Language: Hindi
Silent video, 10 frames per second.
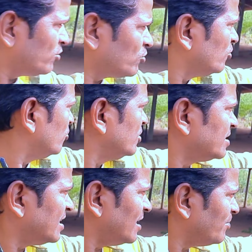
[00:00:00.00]
तो
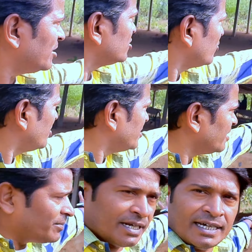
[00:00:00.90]
इतना लंबा चौड़ा में
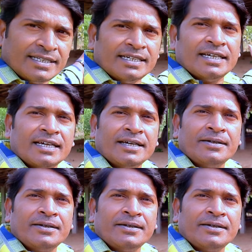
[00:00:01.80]
ये बना दिए हैं